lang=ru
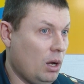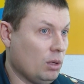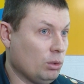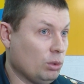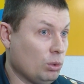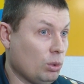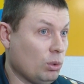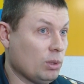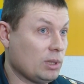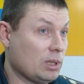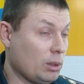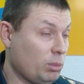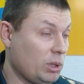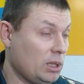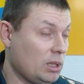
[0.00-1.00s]
но
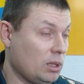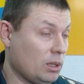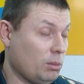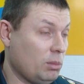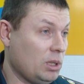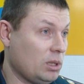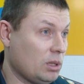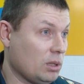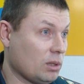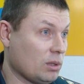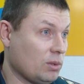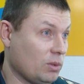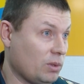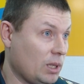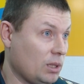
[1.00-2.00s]
события на месте
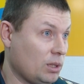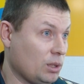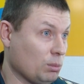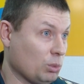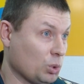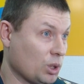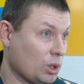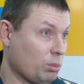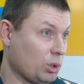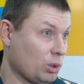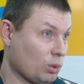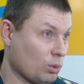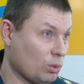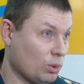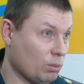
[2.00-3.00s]
развивались немножко
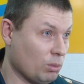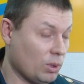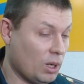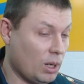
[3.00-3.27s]
по-другому.